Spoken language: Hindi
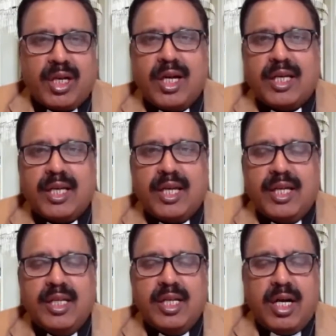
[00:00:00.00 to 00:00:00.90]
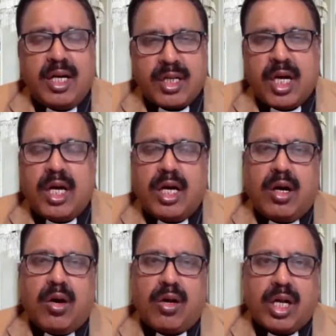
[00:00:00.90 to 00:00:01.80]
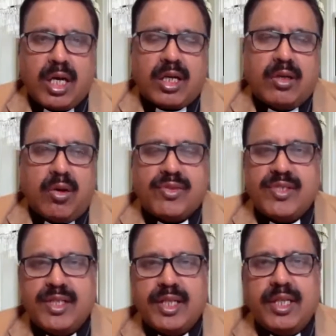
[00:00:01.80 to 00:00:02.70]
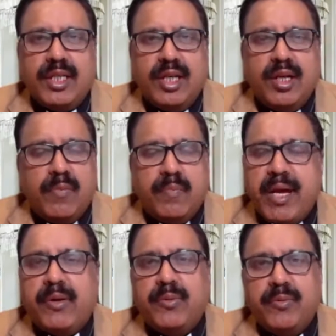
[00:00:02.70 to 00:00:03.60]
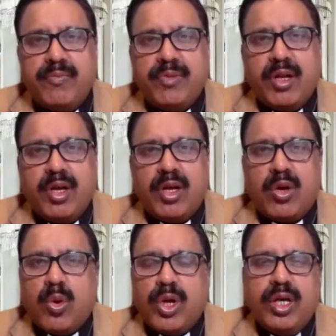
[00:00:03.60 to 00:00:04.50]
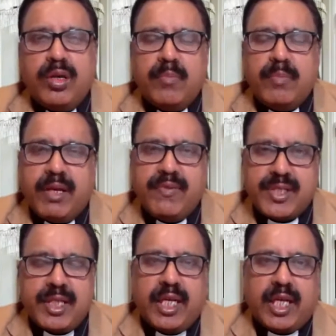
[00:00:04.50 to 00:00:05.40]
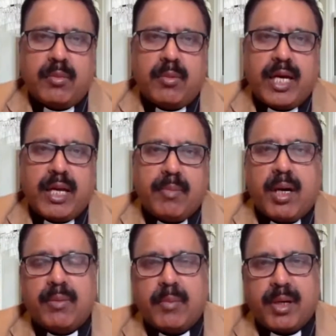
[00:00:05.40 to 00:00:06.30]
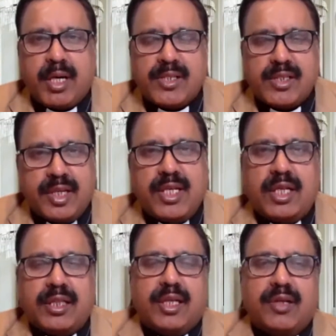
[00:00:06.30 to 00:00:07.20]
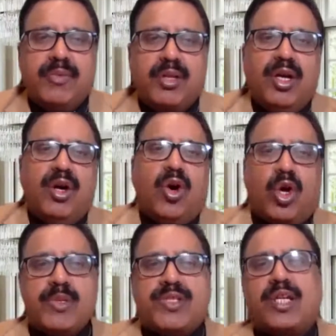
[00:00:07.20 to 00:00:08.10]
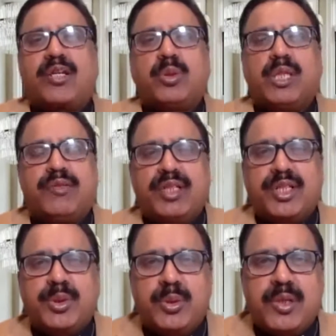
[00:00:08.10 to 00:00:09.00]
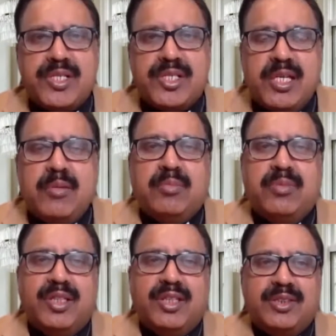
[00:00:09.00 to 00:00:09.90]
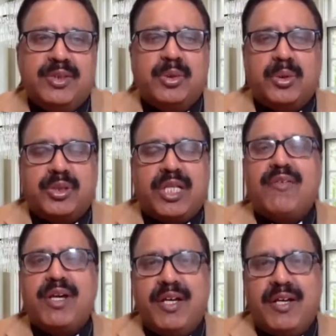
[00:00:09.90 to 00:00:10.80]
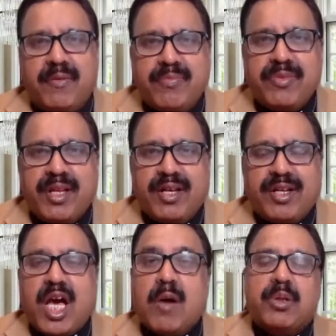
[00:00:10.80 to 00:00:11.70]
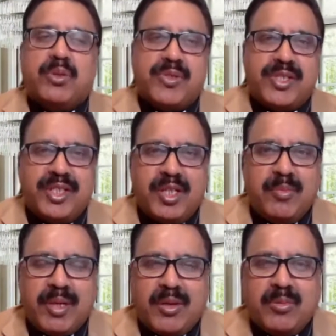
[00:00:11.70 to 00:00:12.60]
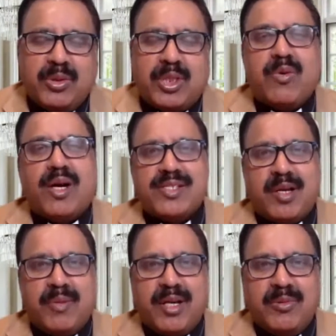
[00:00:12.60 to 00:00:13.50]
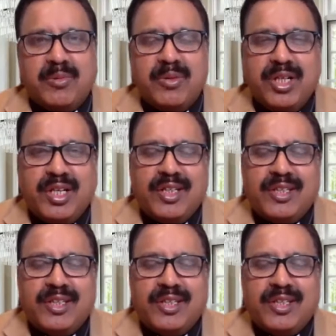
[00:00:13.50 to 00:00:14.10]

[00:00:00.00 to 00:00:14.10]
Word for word: और कहा कि रा और हक और जिंदगी मैं हूँ कोई मेरे वसीले के बगैर बाप के पास नहीं आता और इस तरह के खुदावन के जो अजीम जो दावे हैं क्यामत और जिंदगी मैं हूँ दरवाजा मैं हूँ